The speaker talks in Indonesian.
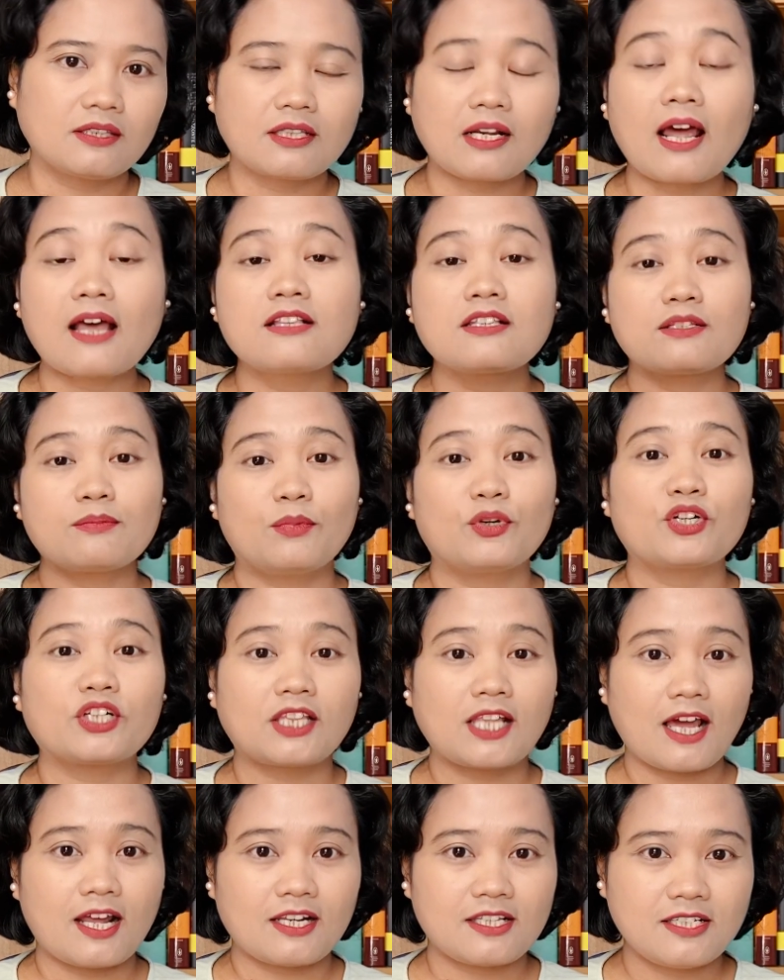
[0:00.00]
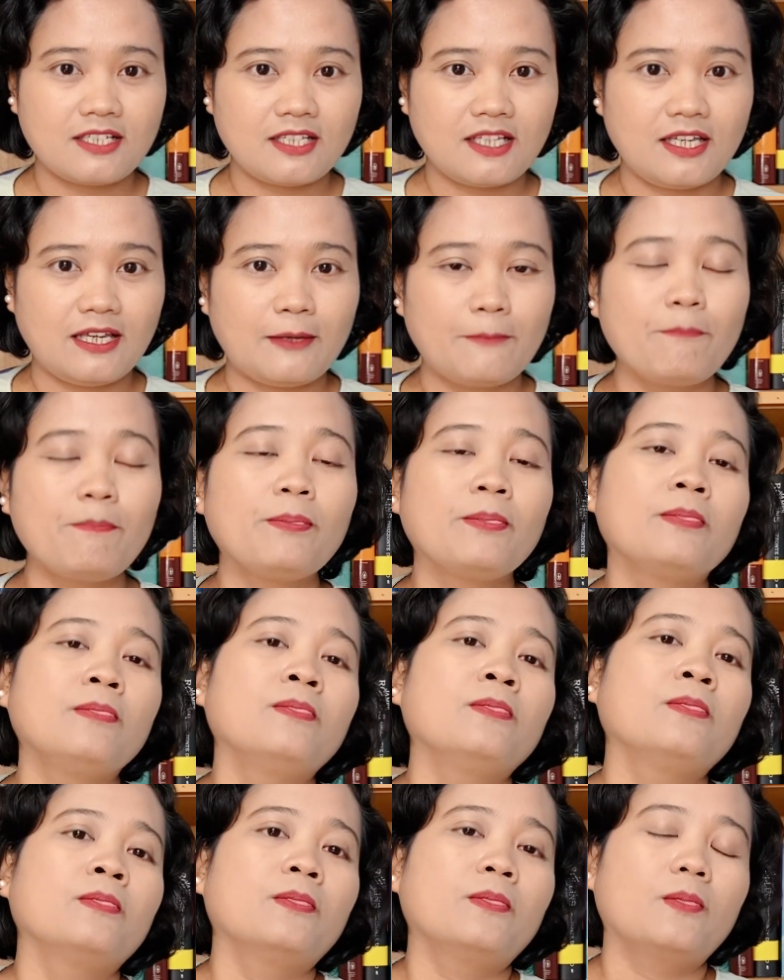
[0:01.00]
transportasi.
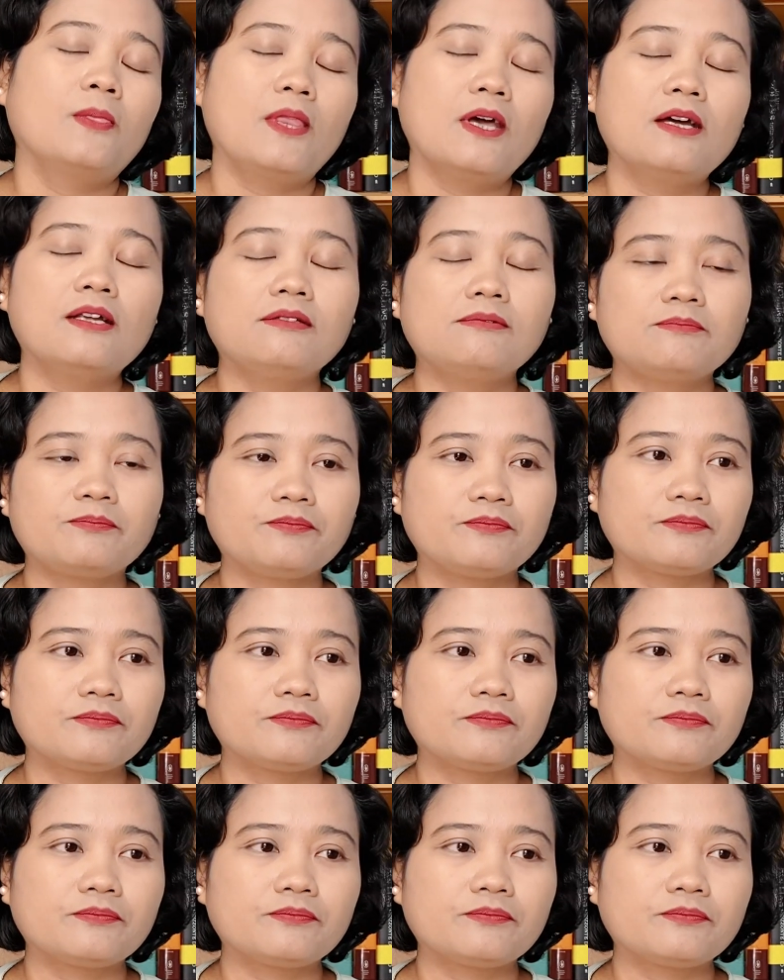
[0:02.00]
Dan